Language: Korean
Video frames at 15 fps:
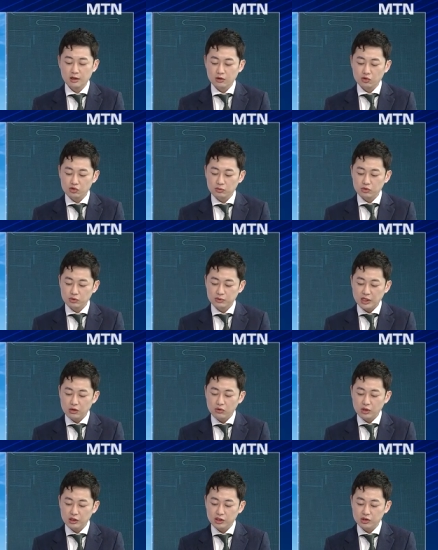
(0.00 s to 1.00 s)
요 점을 좀
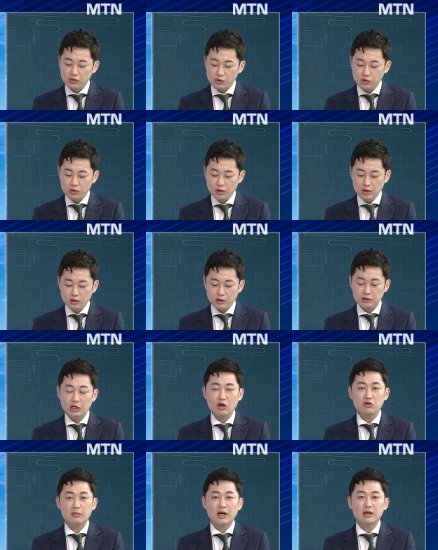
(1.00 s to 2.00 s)
참고하시고
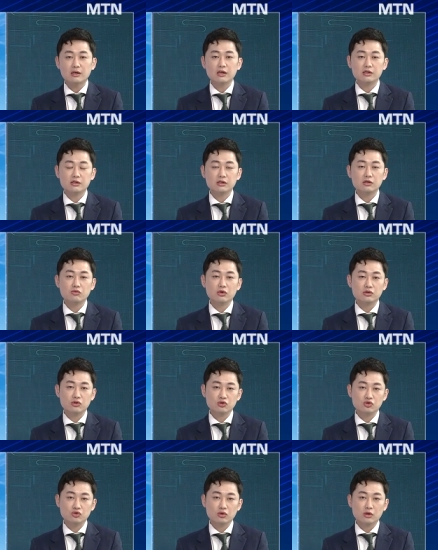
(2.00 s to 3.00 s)
4월 말까지는
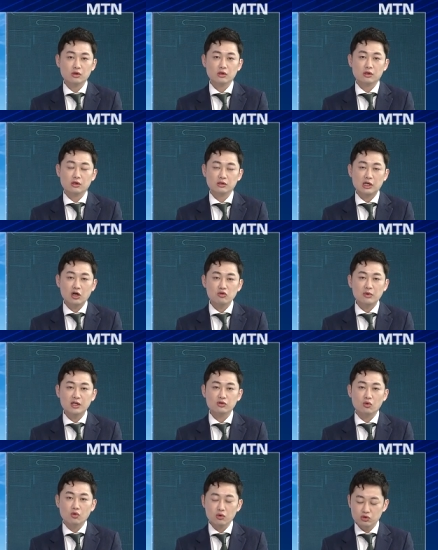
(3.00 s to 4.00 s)
원전주 어, 4월
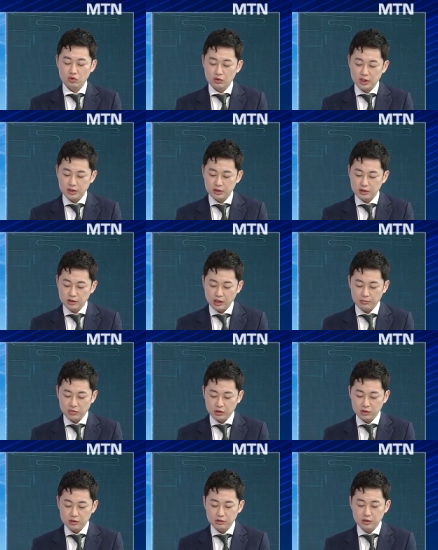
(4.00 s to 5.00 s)
말에서 5월 초까지는
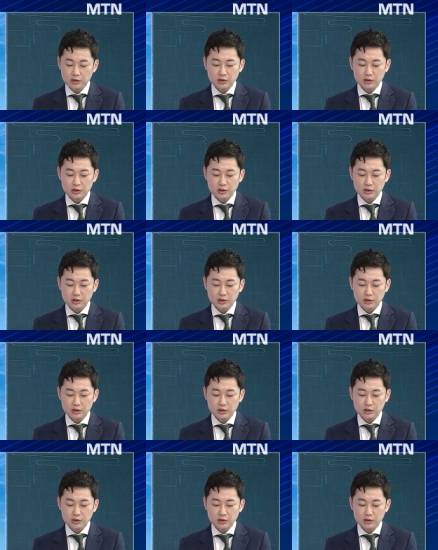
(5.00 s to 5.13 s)
한번